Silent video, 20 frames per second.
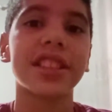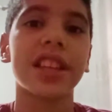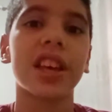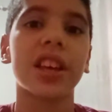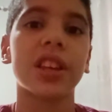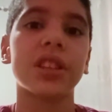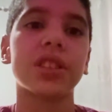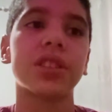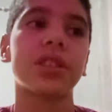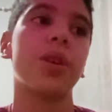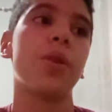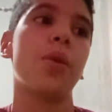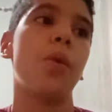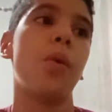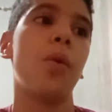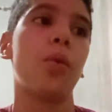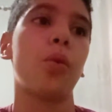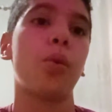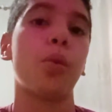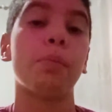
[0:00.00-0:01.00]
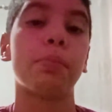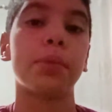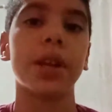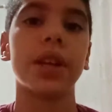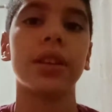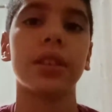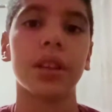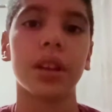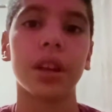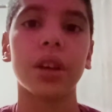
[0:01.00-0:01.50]
né, que estão
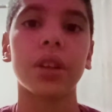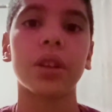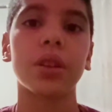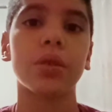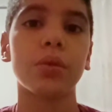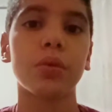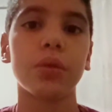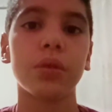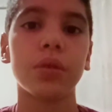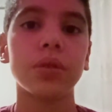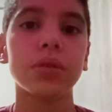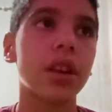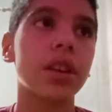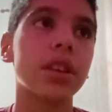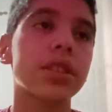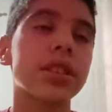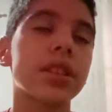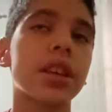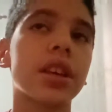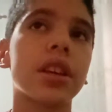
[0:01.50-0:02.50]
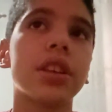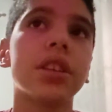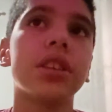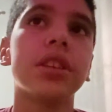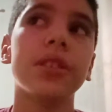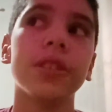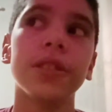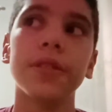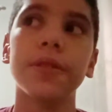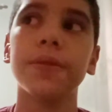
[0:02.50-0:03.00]
compreendendo
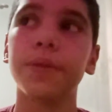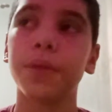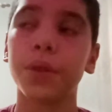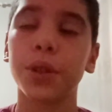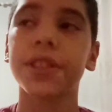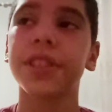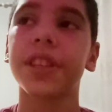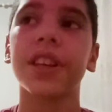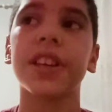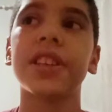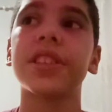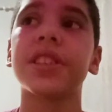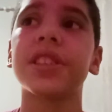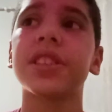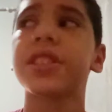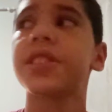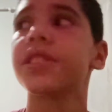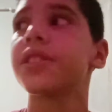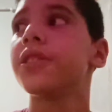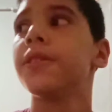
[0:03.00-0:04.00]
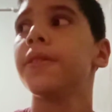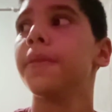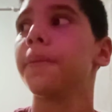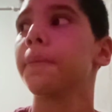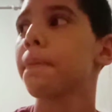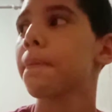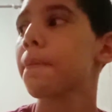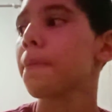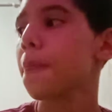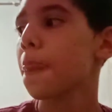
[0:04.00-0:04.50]
Sei, vocês assim
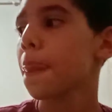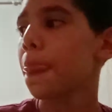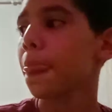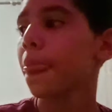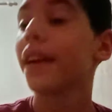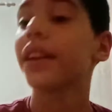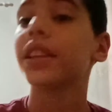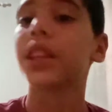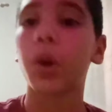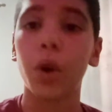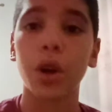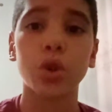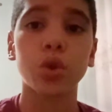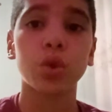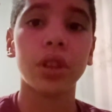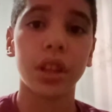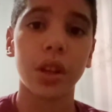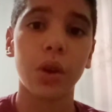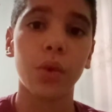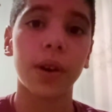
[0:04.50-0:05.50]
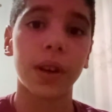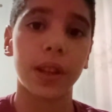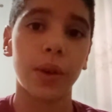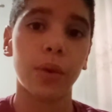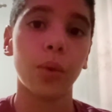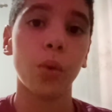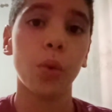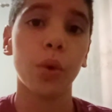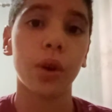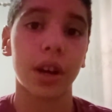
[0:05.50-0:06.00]
estão ajudando o
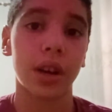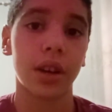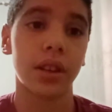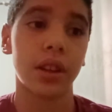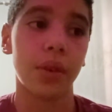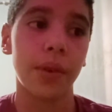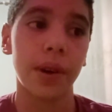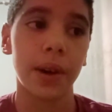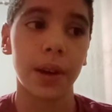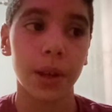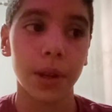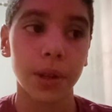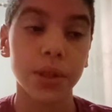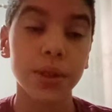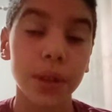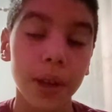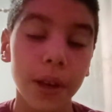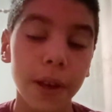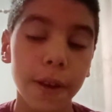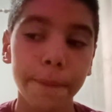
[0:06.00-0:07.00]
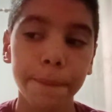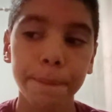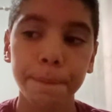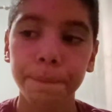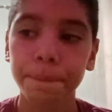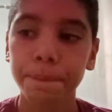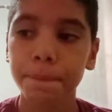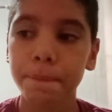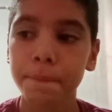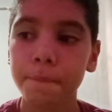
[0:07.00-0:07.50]
canal, o canal a crescer.
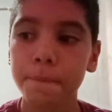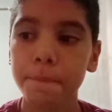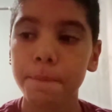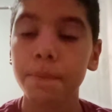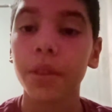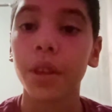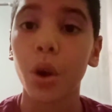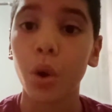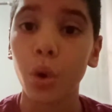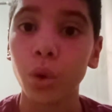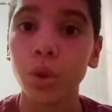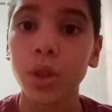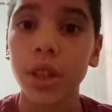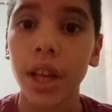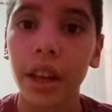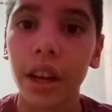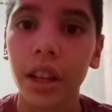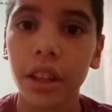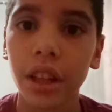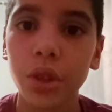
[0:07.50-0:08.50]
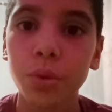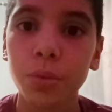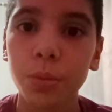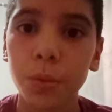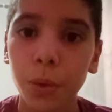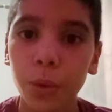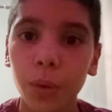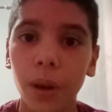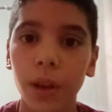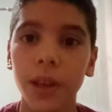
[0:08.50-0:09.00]
Eu os agradeço
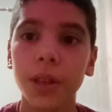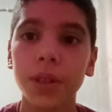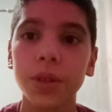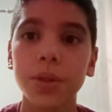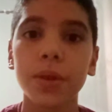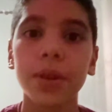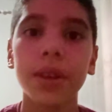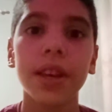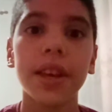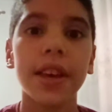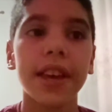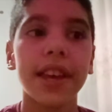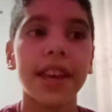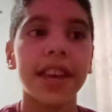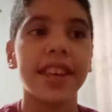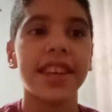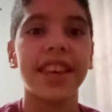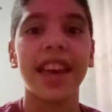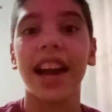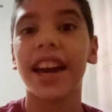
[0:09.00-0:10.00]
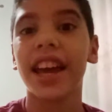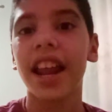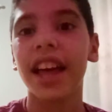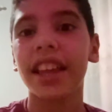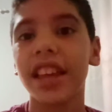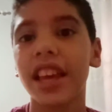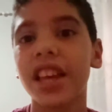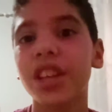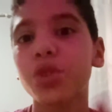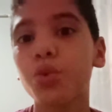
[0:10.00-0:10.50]
muito a isso e
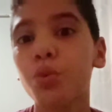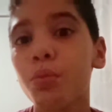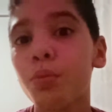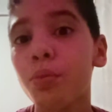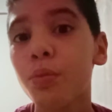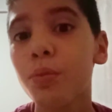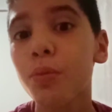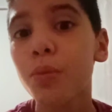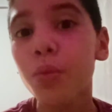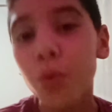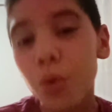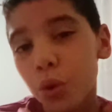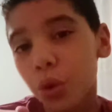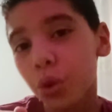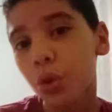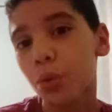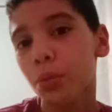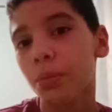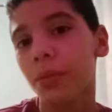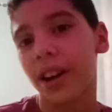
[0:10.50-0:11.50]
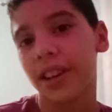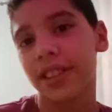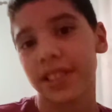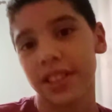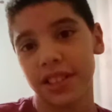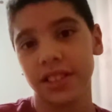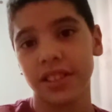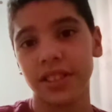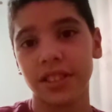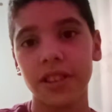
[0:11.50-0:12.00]
agradeço muito mais
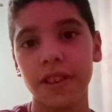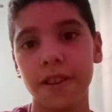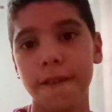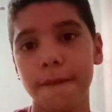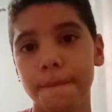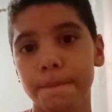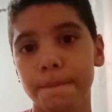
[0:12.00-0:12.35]
ainda